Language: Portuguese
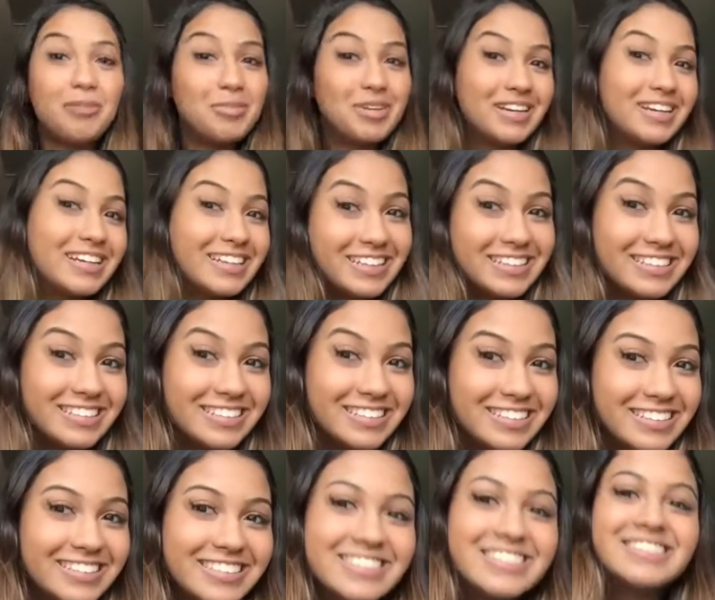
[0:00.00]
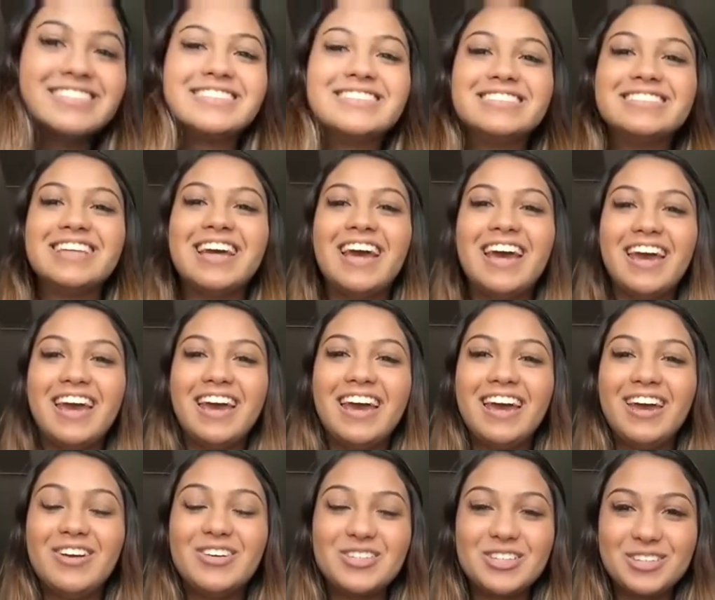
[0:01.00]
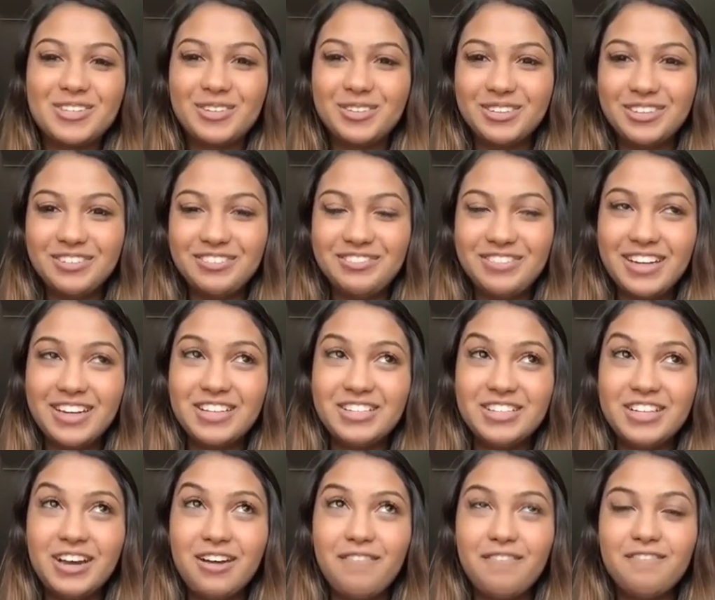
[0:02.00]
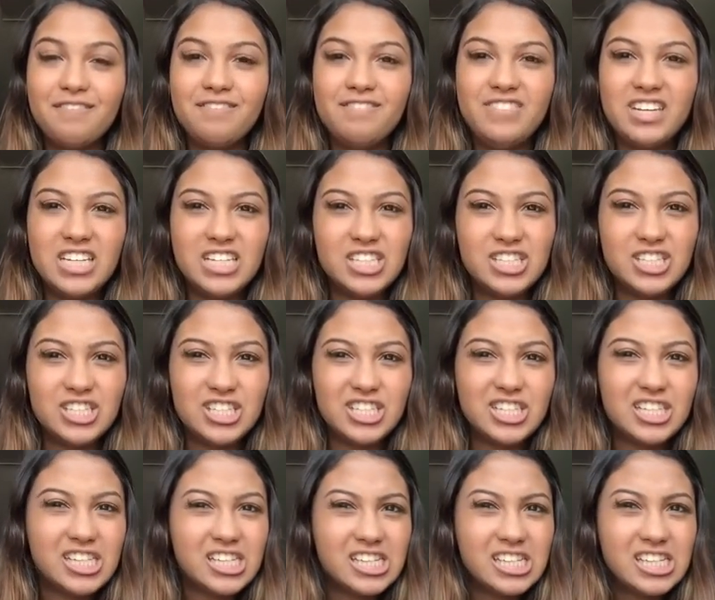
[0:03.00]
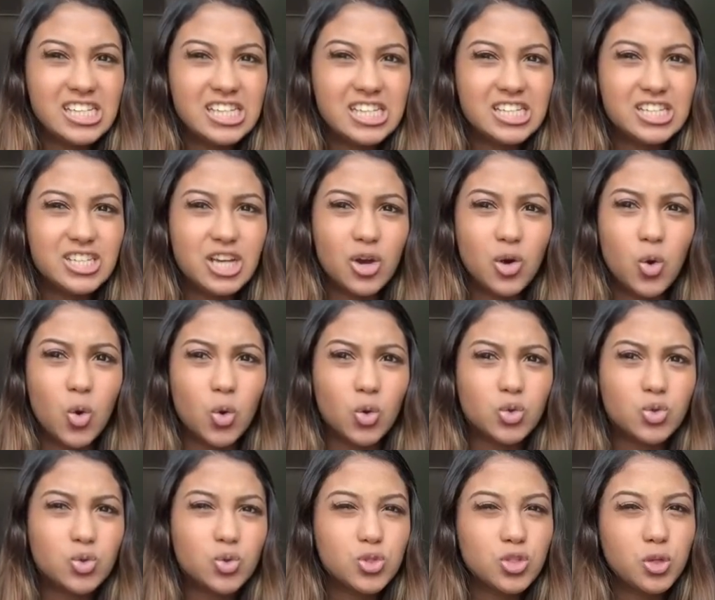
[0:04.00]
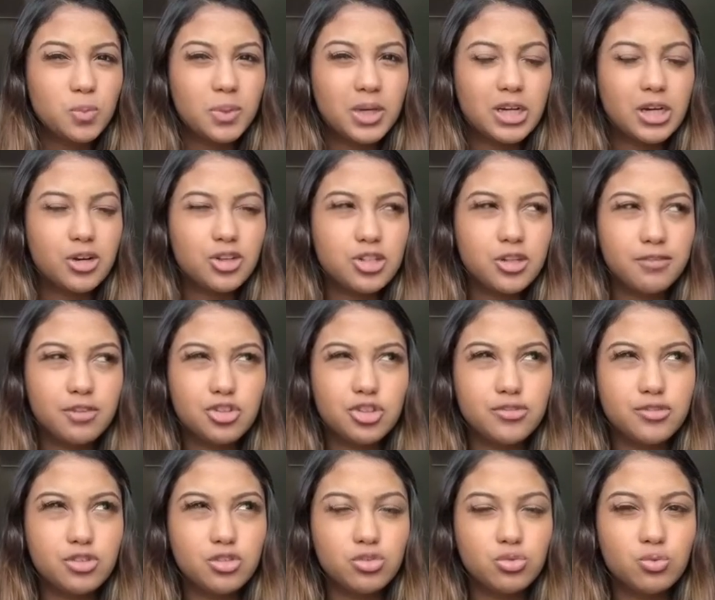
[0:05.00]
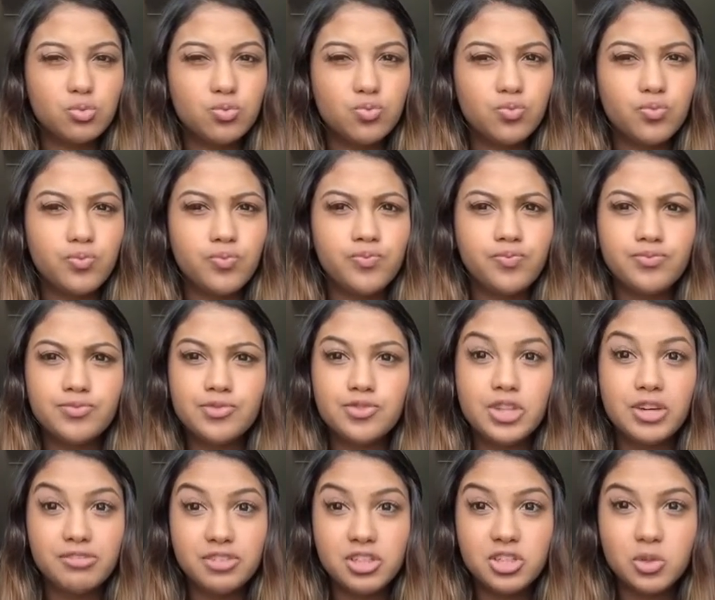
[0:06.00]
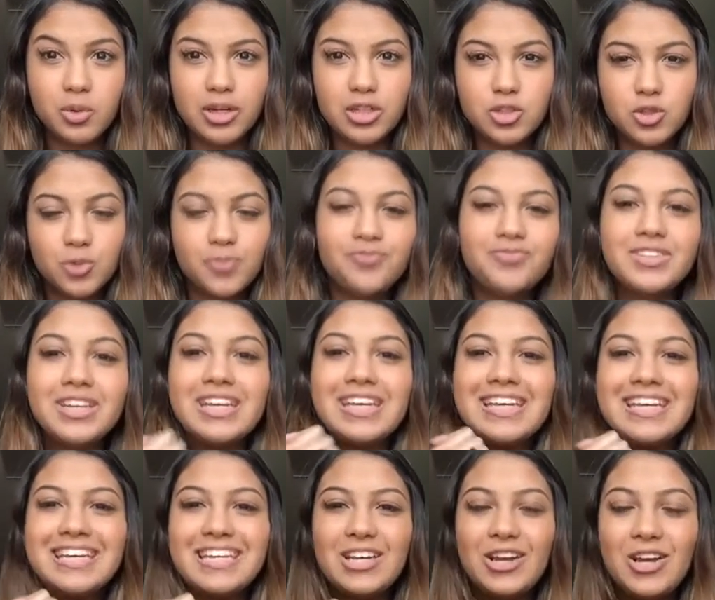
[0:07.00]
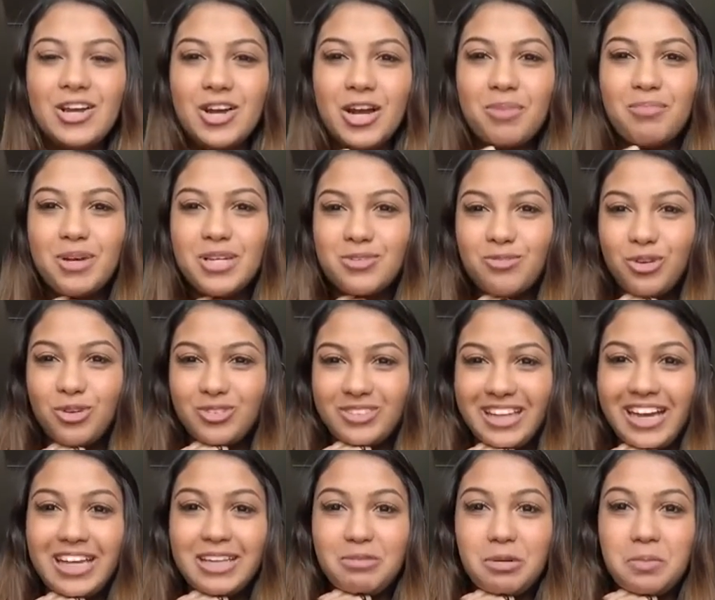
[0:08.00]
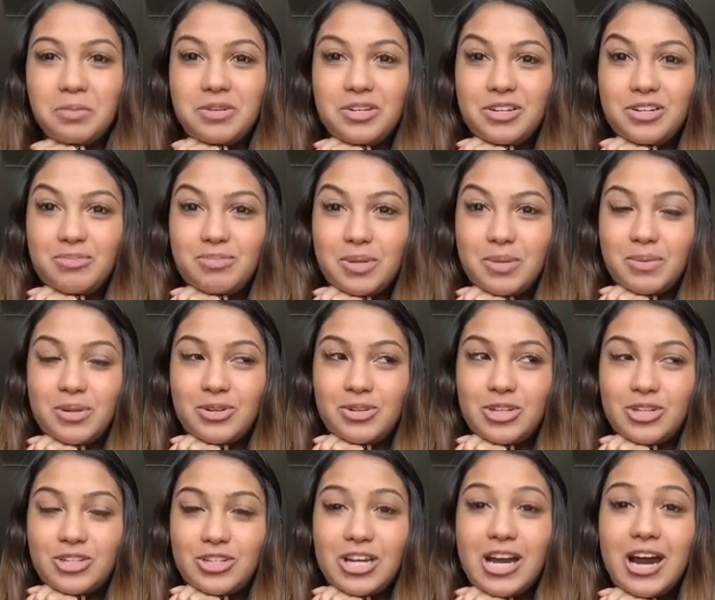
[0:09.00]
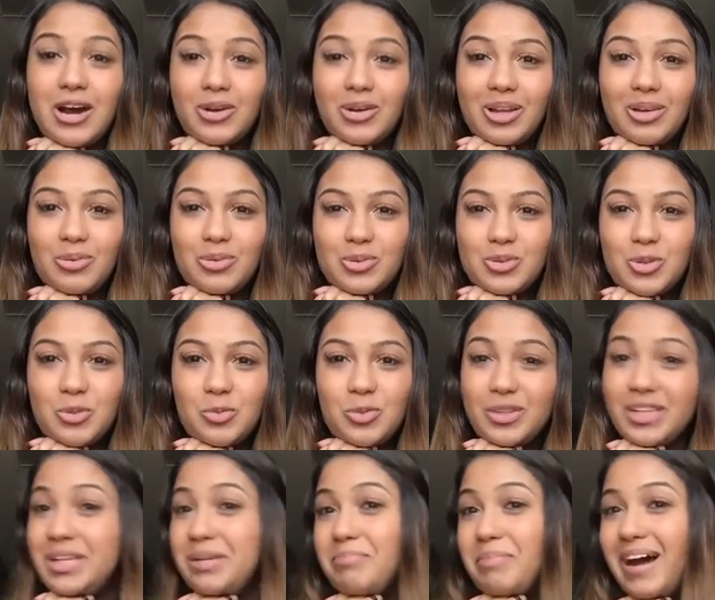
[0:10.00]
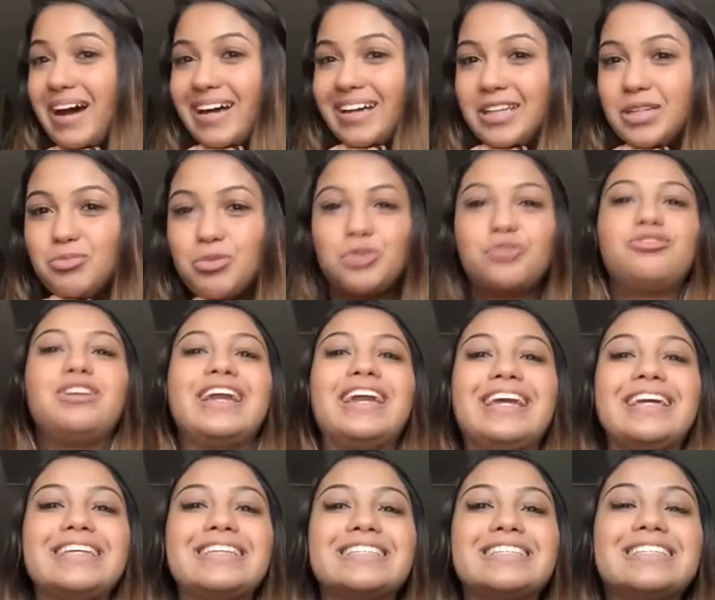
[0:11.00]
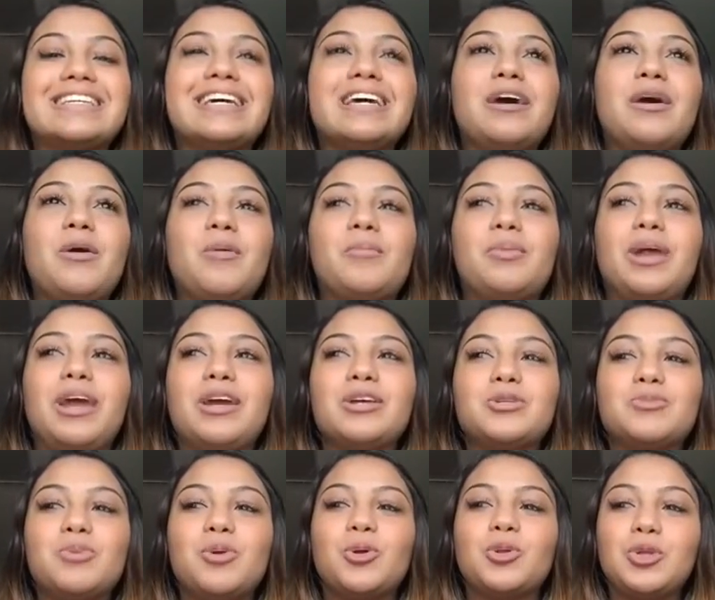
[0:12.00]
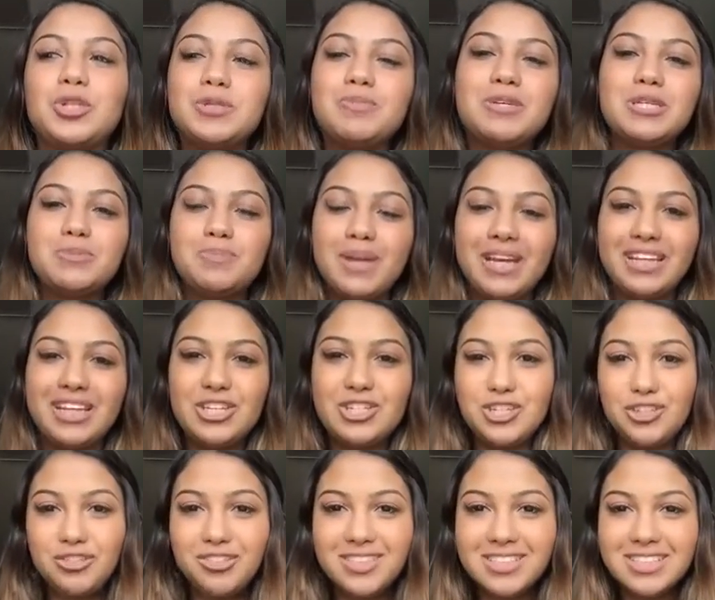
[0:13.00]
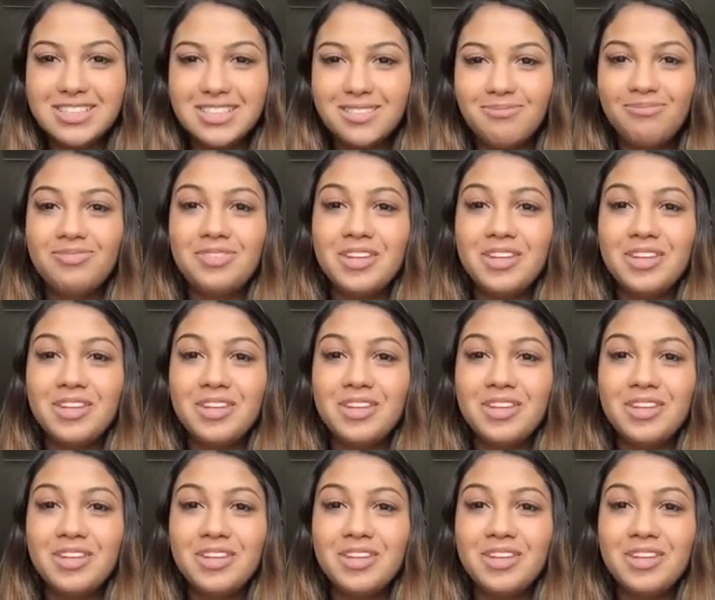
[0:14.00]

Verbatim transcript: americana é, hoje é segunda-feira, dia 20 de agosto, se não me engano, dia 20 e 21. Dia 20, eu acho. E eu acabei de voltar do meu dia, primeiro dia de aula, eu estou muito animada, muito feliz, porque superou todas as minhas expectativas.